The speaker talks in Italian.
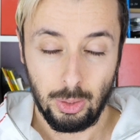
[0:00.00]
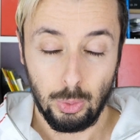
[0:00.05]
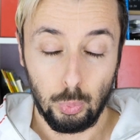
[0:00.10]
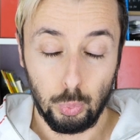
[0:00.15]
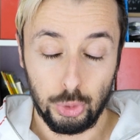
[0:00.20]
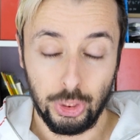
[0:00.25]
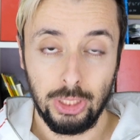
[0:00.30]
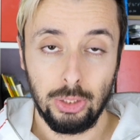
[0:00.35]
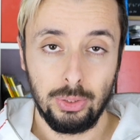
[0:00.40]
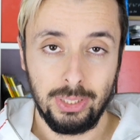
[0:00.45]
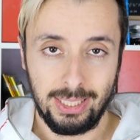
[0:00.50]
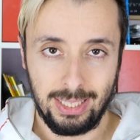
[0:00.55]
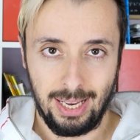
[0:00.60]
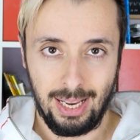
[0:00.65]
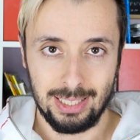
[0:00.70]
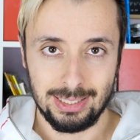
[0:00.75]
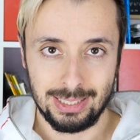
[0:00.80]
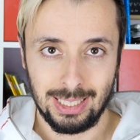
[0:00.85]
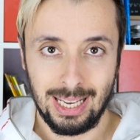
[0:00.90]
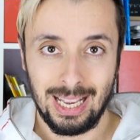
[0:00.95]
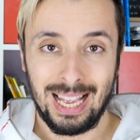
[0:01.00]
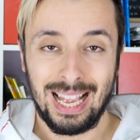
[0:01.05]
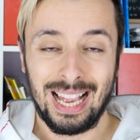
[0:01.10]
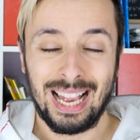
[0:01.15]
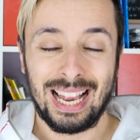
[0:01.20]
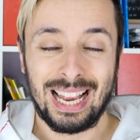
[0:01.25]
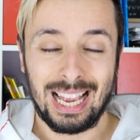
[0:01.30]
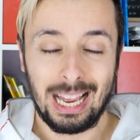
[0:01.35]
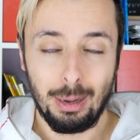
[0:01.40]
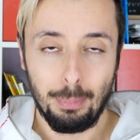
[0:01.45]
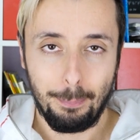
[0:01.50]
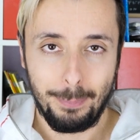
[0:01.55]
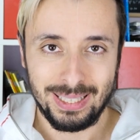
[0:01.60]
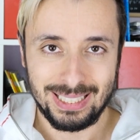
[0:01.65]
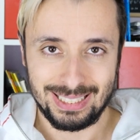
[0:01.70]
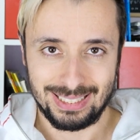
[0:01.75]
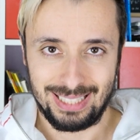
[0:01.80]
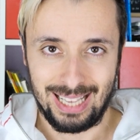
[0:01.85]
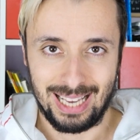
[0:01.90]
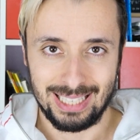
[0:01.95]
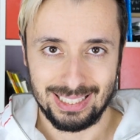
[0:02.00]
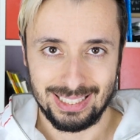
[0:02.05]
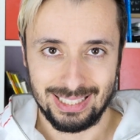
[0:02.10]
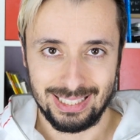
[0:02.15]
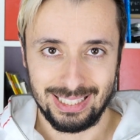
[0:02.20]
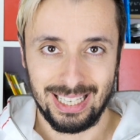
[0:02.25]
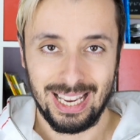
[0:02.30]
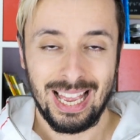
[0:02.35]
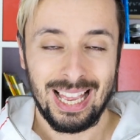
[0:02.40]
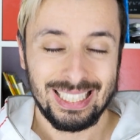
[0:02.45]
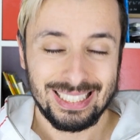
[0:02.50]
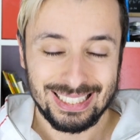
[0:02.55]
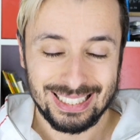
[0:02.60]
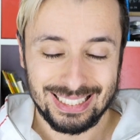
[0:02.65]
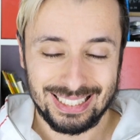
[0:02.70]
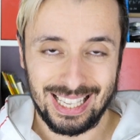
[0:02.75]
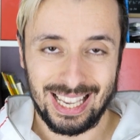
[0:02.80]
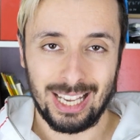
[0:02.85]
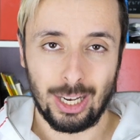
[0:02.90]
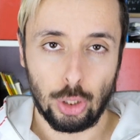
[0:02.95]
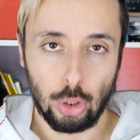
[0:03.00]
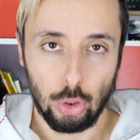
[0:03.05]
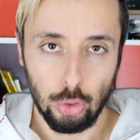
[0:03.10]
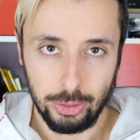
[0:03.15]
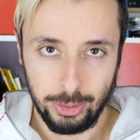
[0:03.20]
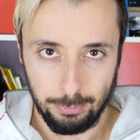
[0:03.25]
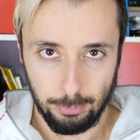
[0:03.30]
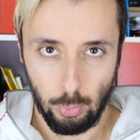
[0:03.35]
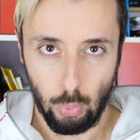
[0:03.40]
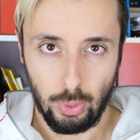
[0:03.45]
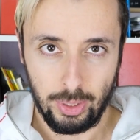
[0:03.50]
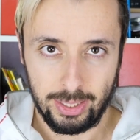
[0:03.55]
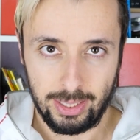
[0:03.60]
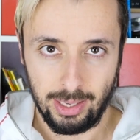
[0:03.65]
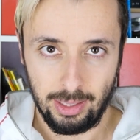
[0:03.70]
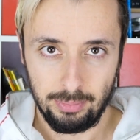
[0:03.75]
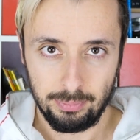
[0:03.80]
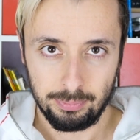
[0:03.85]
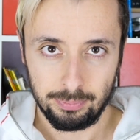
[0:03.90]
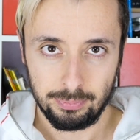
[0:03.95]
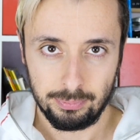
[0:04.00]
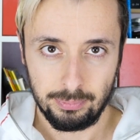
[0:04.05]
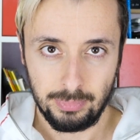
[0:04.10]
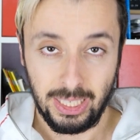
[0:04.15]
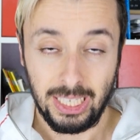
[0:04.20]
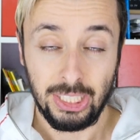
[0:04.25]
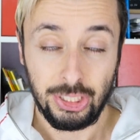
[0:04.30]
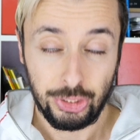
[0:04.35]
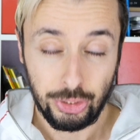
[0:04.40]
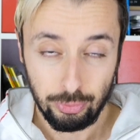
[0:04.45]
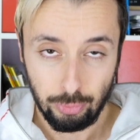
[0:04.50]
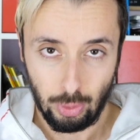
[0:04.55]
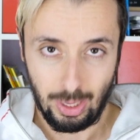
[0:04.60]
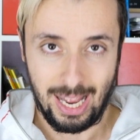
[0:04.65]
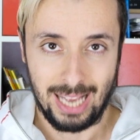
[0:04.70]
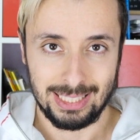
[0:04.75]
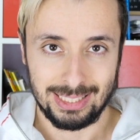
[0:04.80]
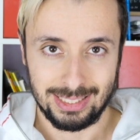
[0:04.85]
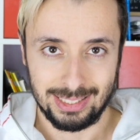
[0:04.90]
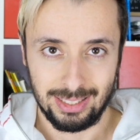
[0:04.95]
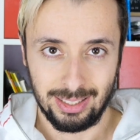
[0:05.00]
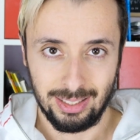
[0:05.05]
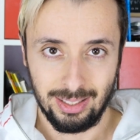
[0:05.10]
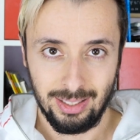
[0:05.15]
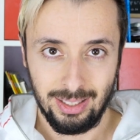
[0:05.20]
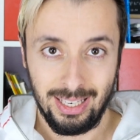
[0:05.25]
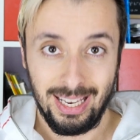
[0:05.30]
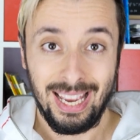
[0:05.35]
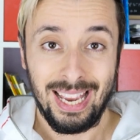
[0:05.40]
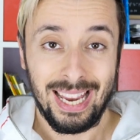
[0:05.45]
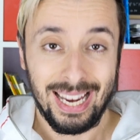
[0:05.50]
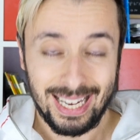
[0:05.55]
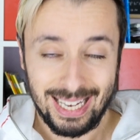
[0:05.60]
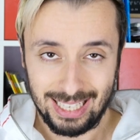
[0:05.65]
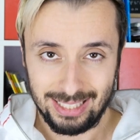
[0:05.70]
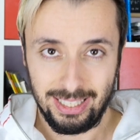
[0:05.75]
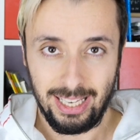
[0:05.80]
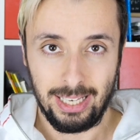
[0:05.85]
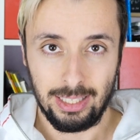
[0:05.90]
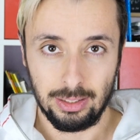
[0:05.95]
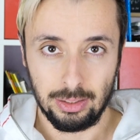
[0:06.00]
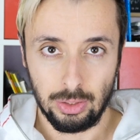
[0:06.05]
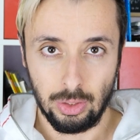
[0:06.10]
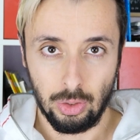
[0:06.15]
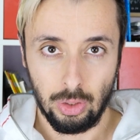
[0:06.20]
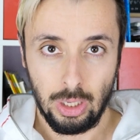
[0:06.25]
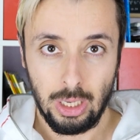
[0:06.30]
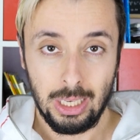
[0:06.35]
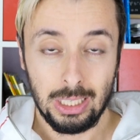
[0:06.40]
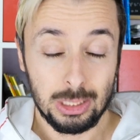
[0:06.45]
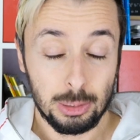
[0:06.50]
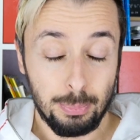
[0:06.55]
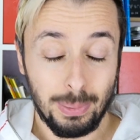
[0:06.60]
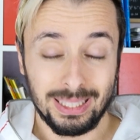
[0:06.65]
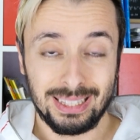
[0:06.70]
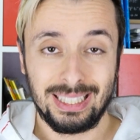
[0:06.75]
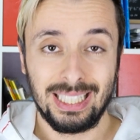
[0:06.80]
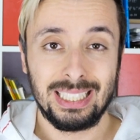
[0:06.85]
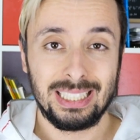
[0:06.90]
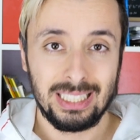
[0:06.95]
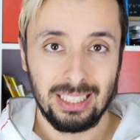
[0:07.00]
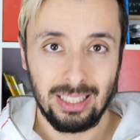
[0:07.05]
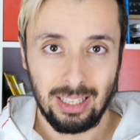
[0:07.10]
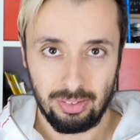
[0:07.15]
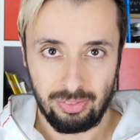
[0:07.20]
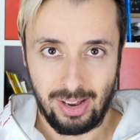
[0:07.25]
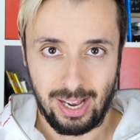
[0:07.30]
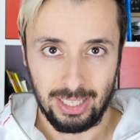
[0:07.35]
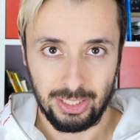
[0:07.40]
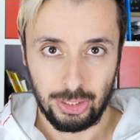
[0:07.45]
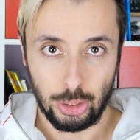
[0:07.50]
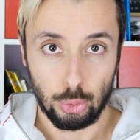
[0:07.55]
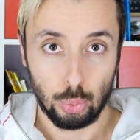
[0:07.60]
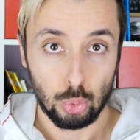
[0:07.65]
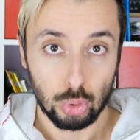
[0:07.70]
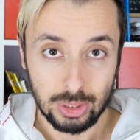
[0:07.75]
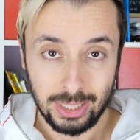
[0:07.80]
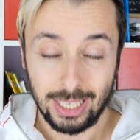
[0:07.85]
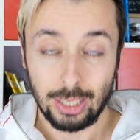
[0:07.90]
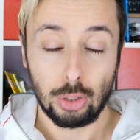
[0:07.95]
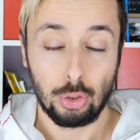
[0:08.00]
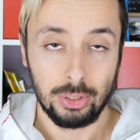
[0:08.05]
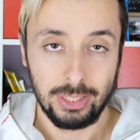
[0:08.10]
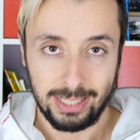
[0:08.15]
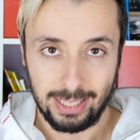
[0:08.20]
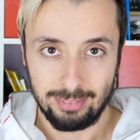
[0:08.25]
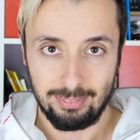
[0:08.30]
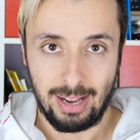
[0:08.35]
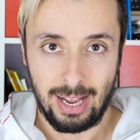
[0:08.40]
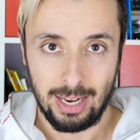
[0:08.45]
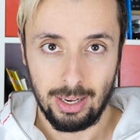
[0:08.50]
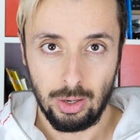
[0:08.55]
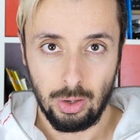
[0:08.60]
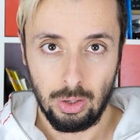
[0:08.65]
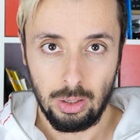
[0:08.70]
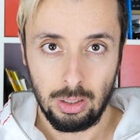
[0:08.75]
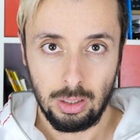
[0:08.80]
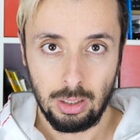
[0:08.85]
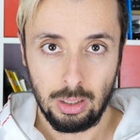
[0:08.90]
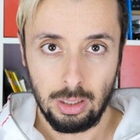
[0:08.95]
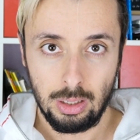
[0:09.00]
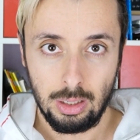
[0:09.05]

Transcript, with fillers: uscendo di casa, calpestassi sterco di mucca e scivolassi e cadendo sbattessi la faccia su sterco di cavallo,